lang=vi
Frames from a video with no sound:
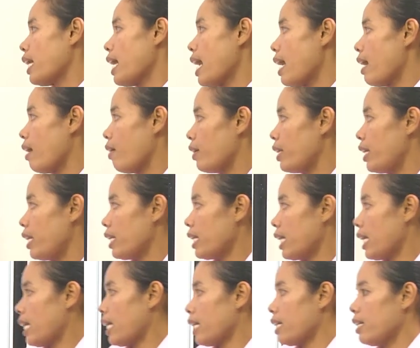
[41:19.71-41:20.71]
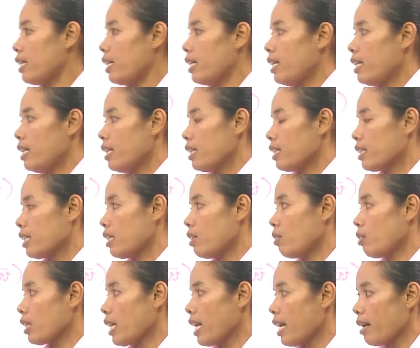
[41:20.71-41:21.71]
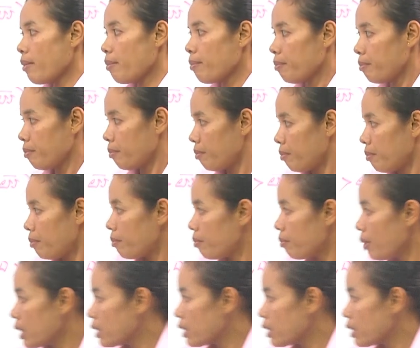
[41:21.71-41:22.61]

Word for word: đã ao này cái này nòng cạp bàn